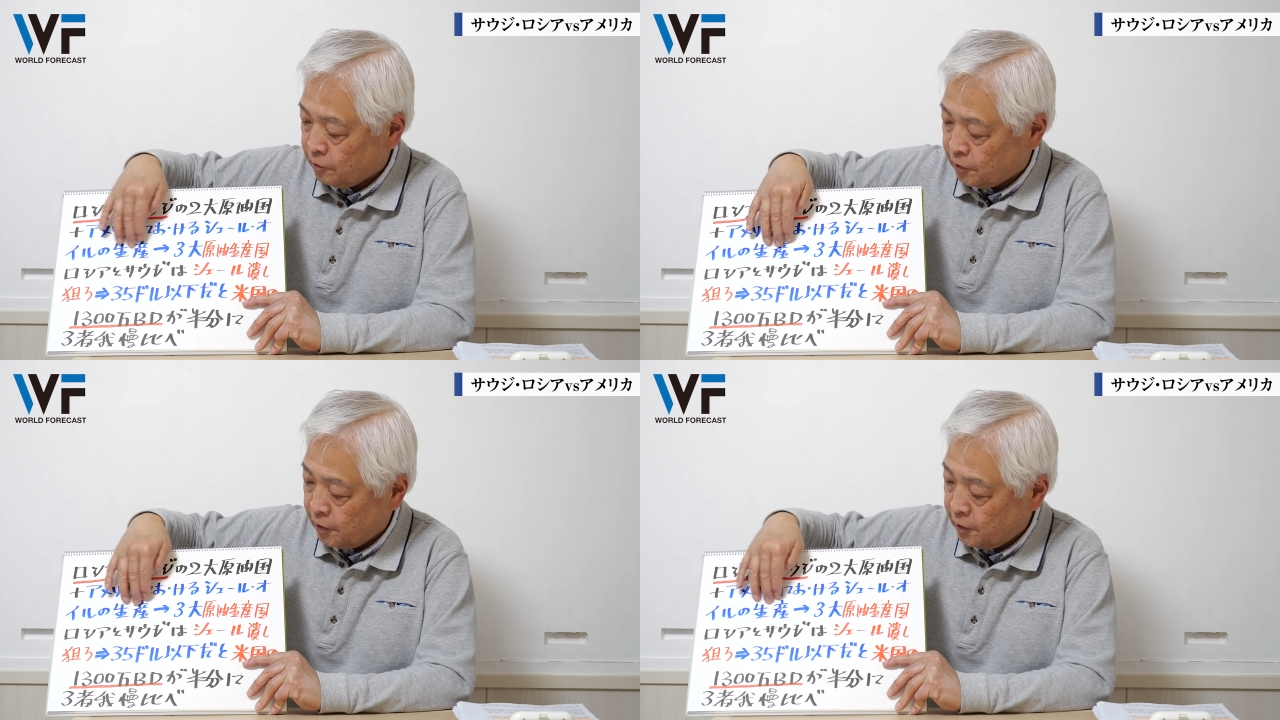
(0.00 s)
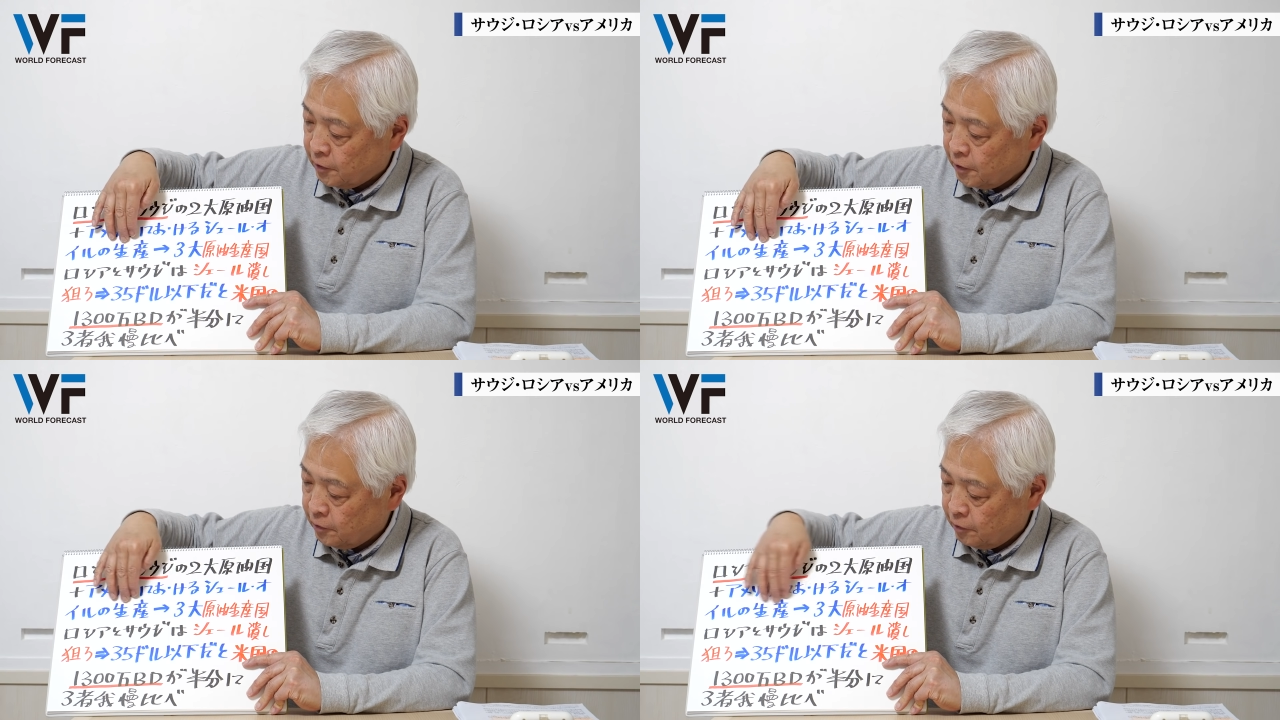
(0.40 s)
の生
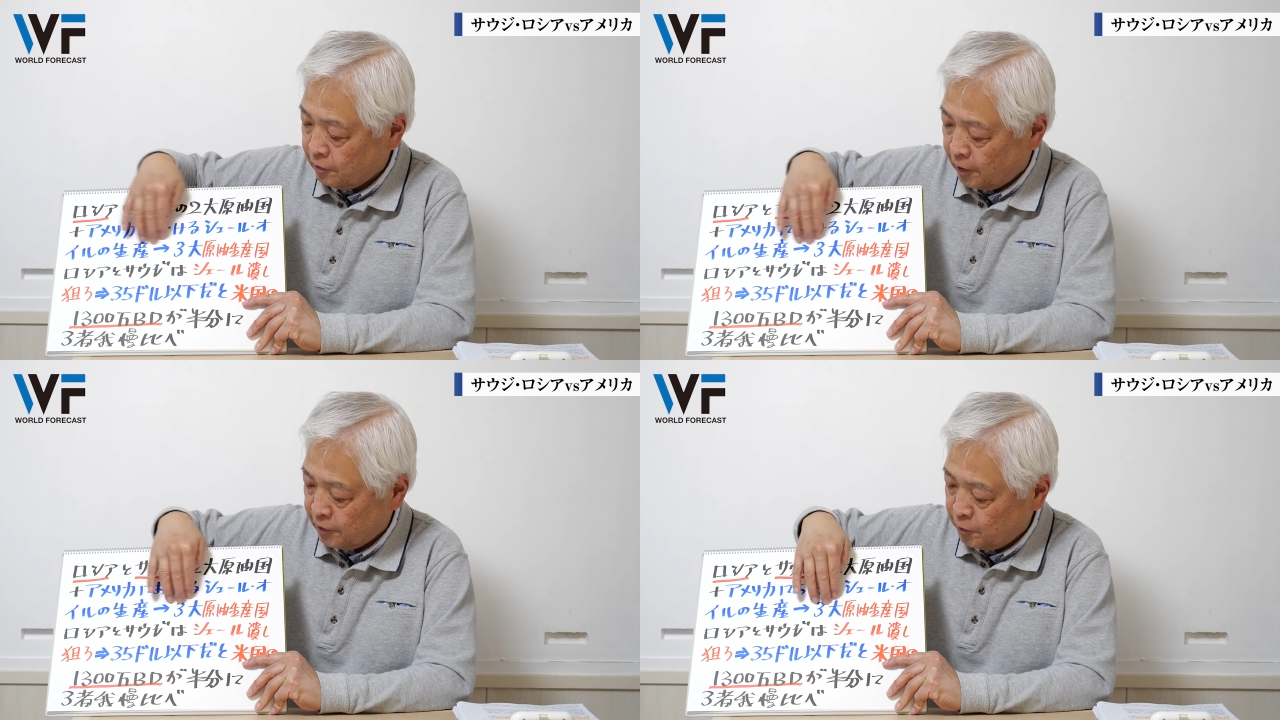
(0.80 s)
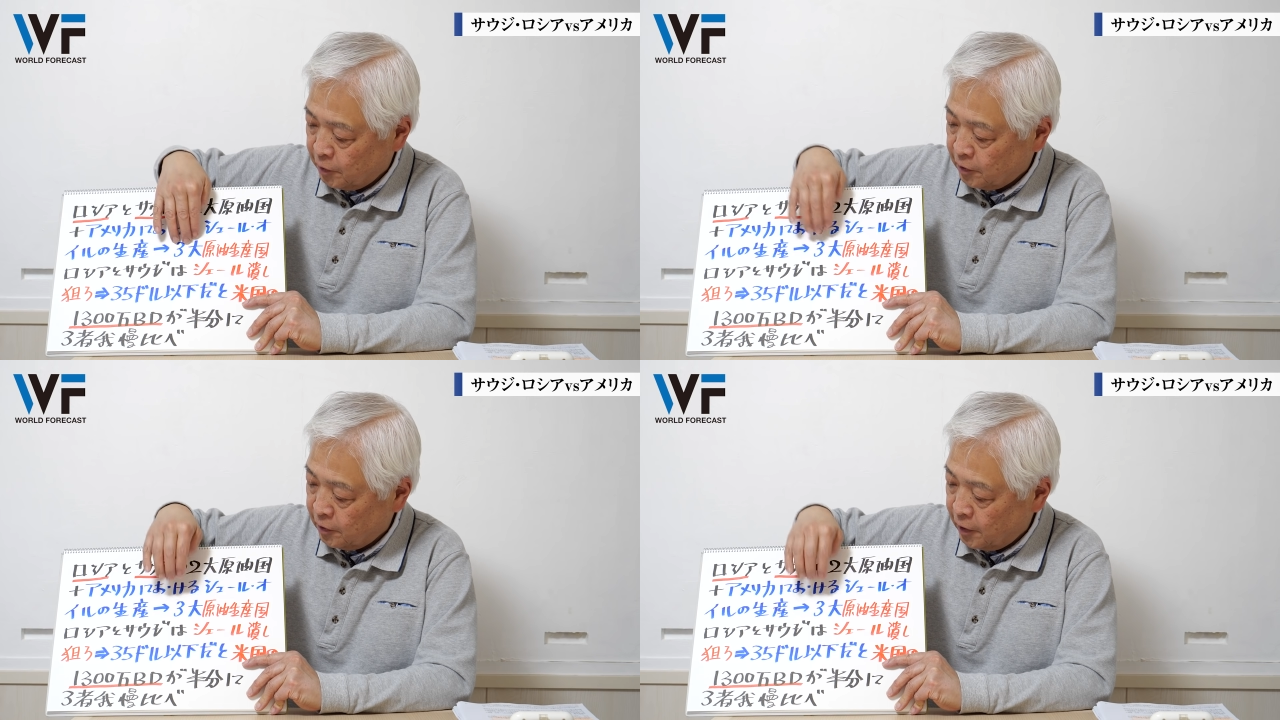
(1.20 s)
産っていうのが始
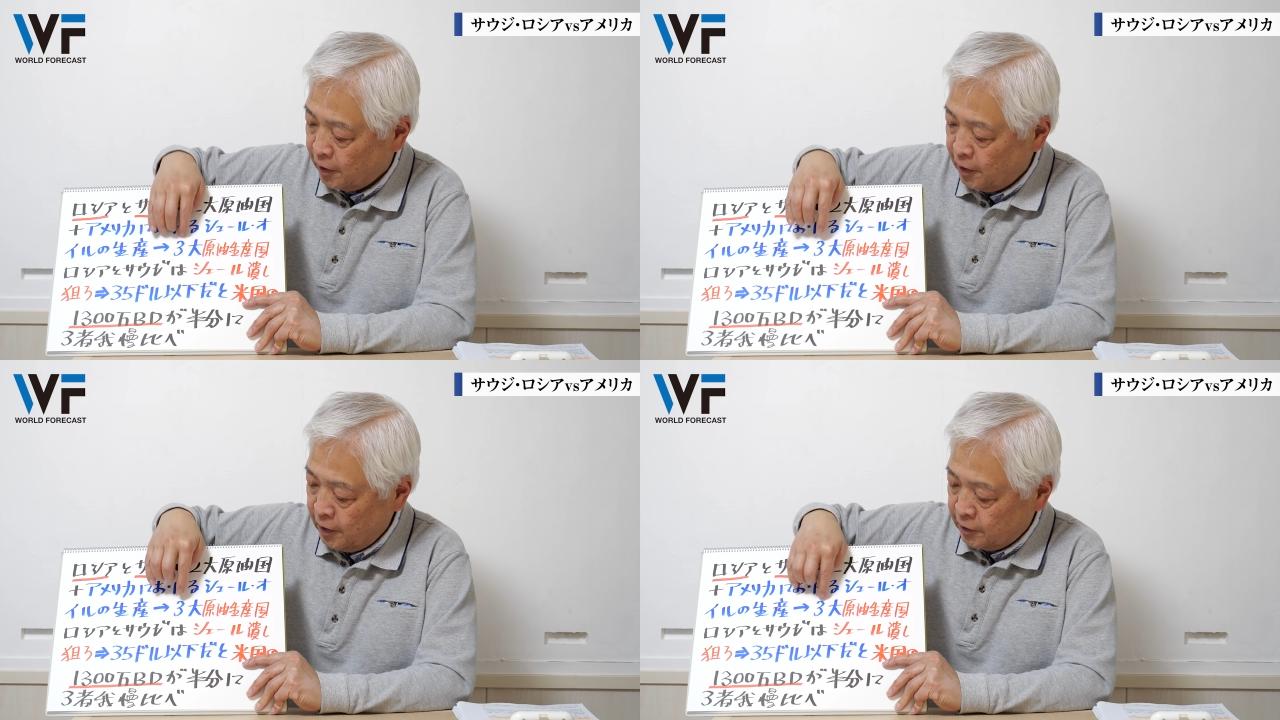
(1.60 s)
まって